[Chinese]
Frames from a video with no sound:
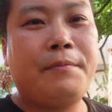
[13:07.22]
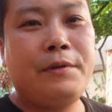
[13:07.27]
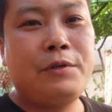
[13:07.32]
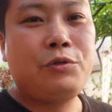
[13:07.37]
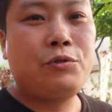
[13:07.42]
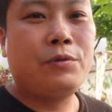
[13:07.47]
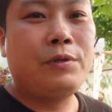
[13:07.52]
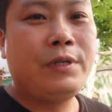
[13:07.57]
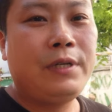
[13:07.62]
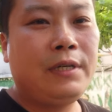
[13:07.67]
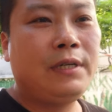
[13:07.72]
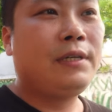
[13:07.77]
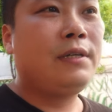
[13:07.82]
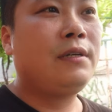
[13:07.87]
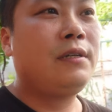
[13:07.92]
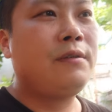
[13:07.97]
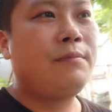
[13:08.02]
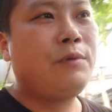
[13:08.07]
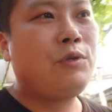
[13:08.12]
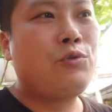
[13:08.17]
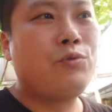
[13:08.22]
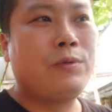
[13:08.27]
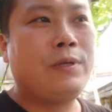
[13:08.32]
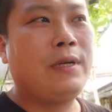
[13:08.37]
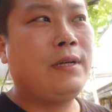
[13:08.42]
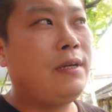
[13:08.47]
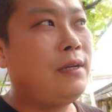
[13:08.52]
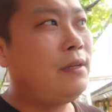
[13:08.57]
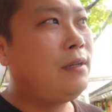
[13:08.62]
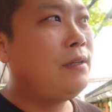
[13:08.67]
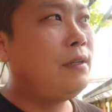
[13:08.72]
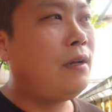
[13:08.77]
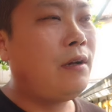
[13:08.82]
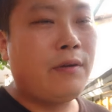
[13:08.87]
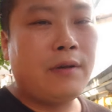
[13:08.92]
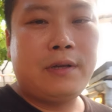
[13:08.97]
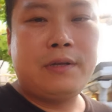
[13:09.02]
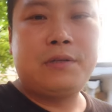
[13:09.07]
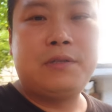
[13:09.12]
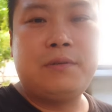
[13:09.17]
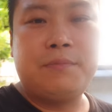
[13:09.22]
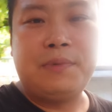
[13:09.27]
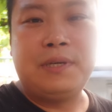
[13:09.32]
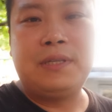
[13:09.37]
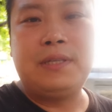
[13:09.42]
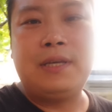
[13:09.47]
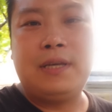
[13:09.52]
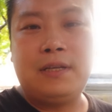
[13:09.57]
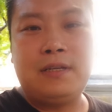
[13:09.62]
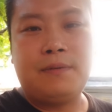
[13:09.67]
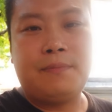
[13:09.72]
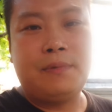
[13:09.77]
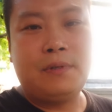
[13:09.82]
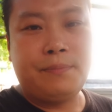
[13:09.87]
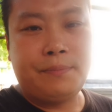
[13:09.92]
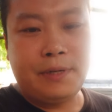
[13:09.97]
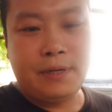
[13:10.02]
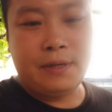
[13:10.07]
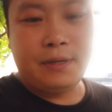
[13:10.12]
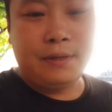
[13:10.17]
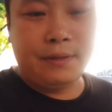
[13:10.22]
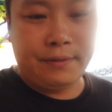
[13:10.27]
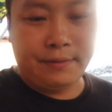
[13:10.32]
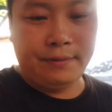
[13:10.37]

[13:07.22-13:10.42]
们说这个什么舒特了，好像是明天怎么怎么样，